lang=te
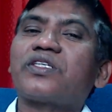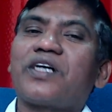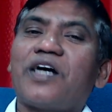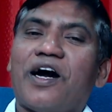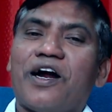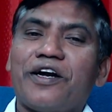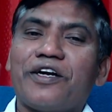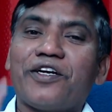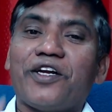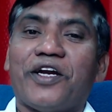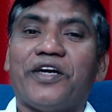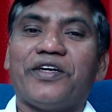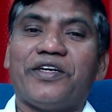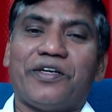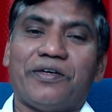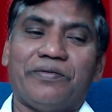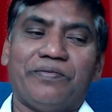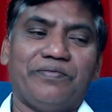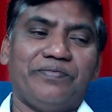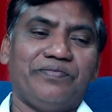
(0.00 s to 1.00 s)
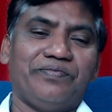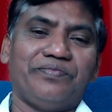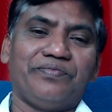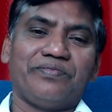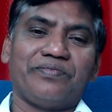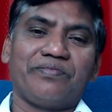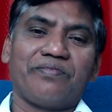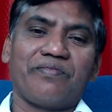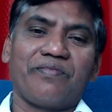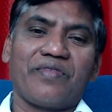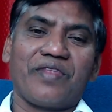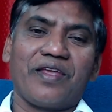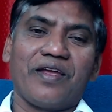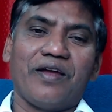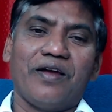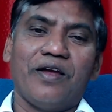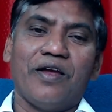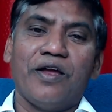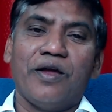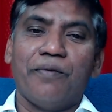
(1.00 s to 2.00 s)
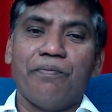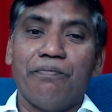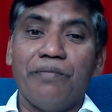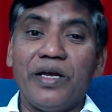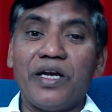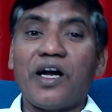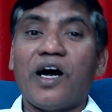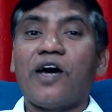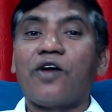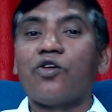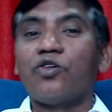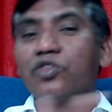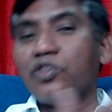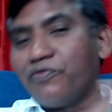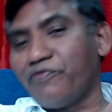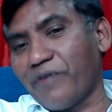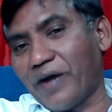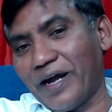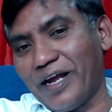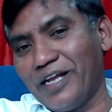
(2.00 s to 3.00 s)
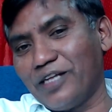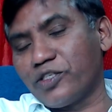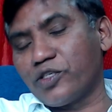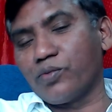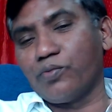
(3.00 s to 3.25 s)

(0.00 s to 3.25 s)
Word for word: కాంటెంట్ మీకు ఆ రోజు ఫైల్స్